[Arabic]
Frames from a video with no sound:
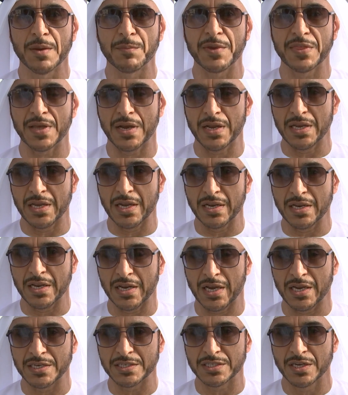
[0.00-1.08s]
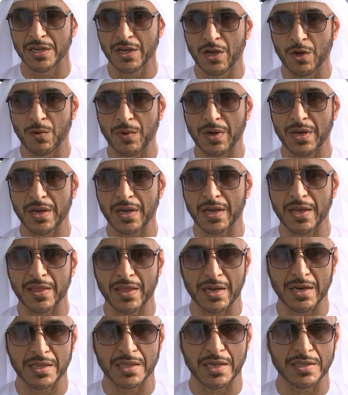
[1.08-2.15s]
مثاليه للعيش
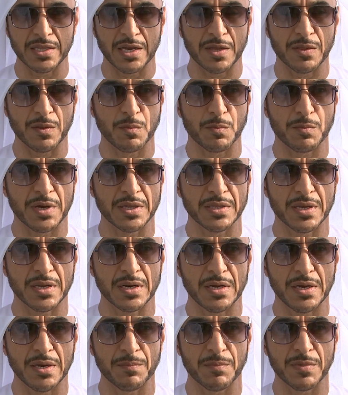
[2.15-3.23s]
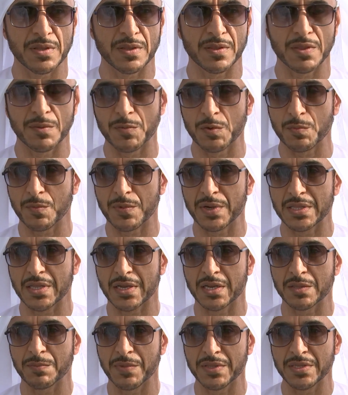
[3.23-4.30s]
وكذلك تاتي هذه المبادره من ضمن
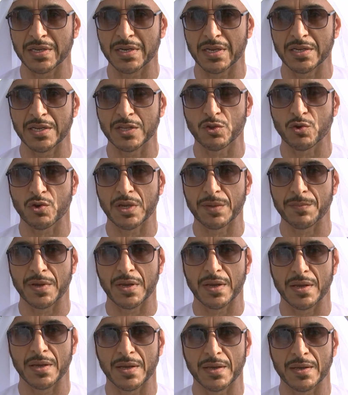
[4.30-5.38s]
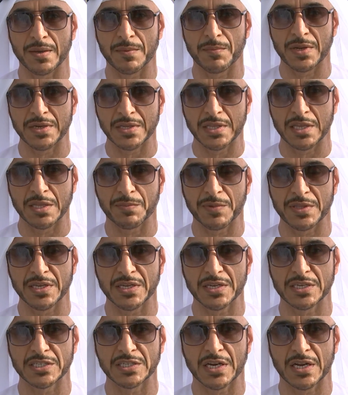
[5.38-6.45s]
مبادره مدينه التي تقيمها آه، بلديه
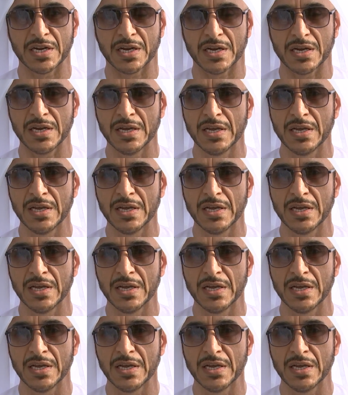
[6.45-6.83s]
مدينه الشارقه